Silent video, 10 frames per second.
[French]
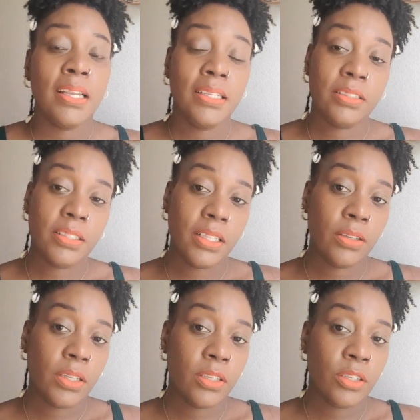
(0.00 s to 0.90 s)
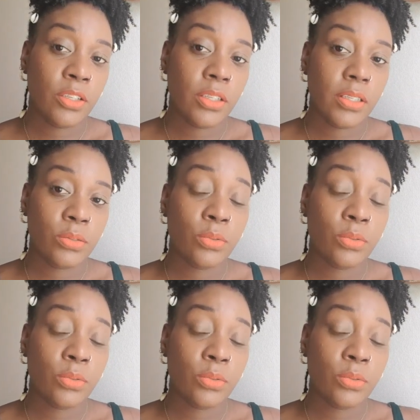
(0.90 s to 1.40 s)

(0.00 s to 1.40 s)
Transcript: les,